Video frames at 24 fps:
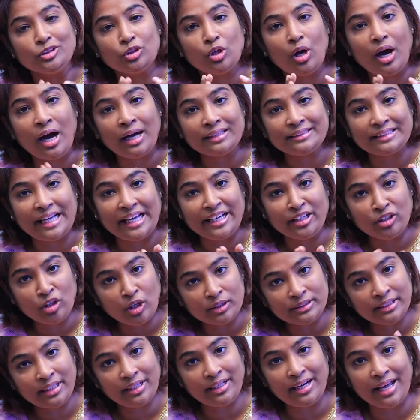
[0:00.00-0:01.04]
సో ఆ
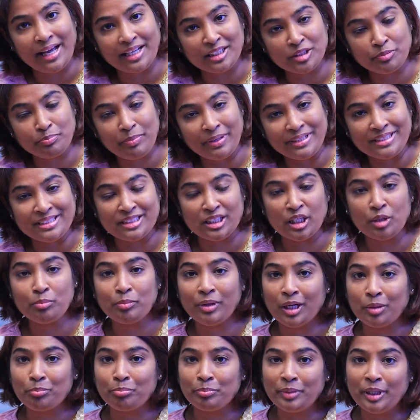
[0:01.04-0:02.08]
సైకలాజికల్ ఆస్పెక్ట్స్ని
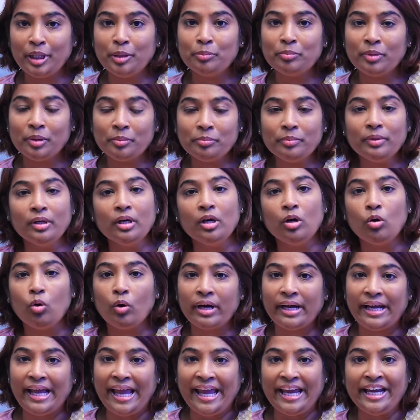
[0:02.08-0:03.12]
మనం మినిమం
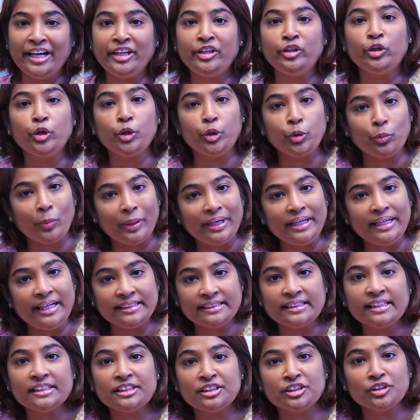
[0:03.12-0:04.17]
ఒక ఎయిట్ టు ట్వంటీ
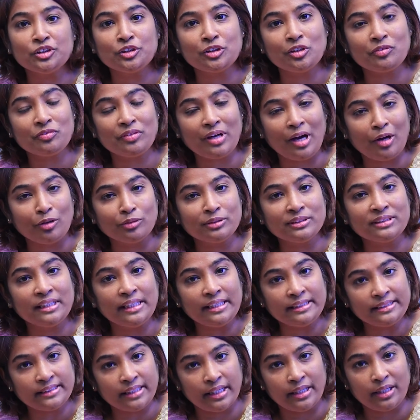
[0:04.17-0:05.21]
సెషన్స్ ఆఫ్
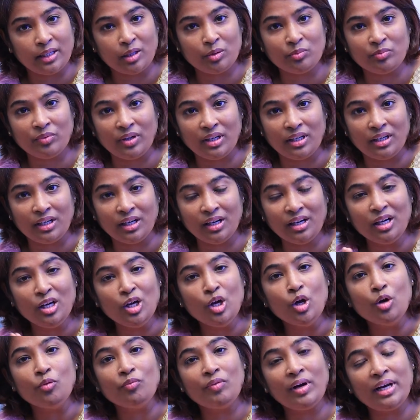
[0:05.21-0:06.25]
కౌన్సిలింగ్ చేయడం వల్ల
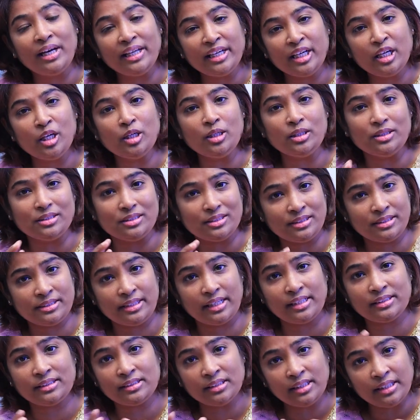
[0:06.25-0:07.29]
వాళ్ళకి
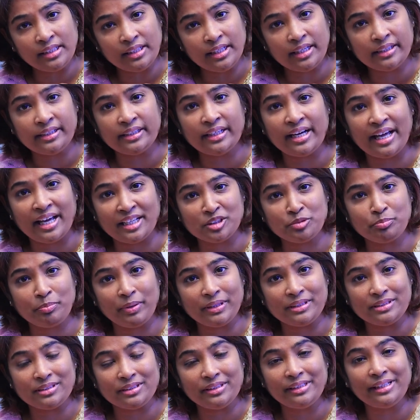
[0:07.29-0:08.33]
స్ట్రెస్ రిలేటెడ్
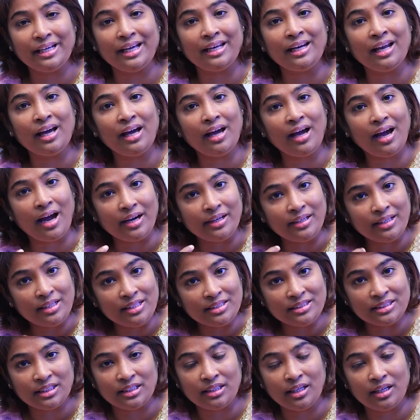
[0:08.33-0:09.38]
ఆస్పెక్ట్స్ని ఎలా
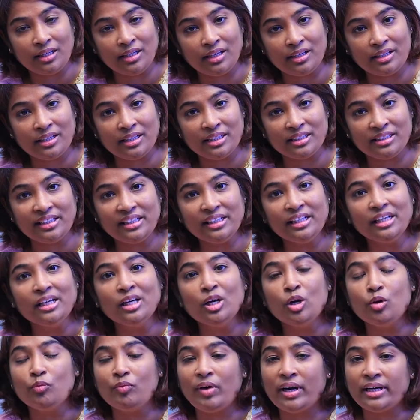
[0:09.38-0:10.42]
హ్యాండిల్ చేయాలనేది
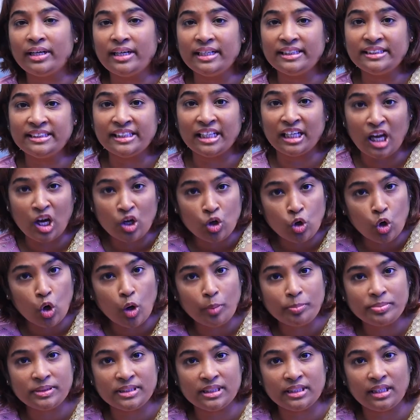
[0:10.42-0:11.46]
వాటి నుంచి ఎలా
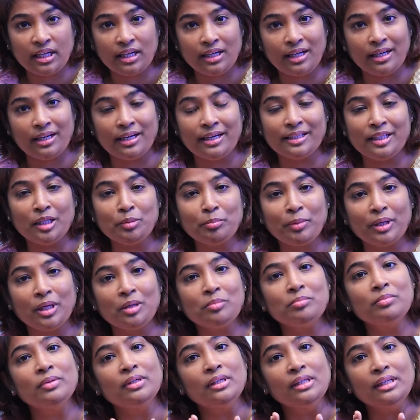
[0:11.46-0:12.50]
కోప్ చేయాలనేది
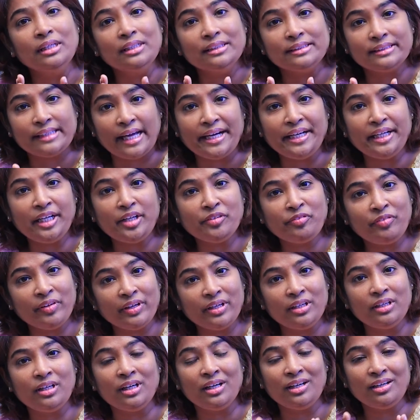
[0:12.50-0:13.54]
మనం
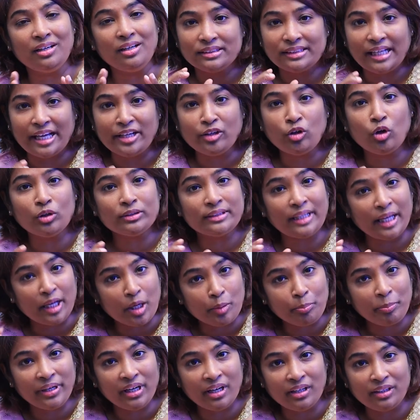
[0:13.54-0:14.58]
సైంటిఫిక్గా
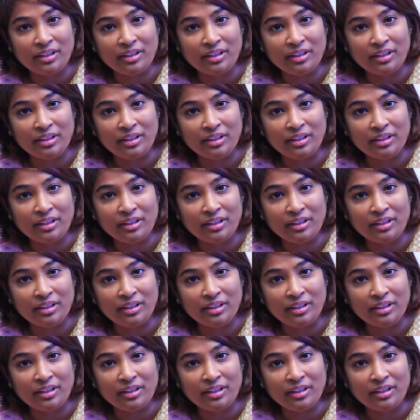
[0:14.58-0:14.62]
సైకోథెరపీ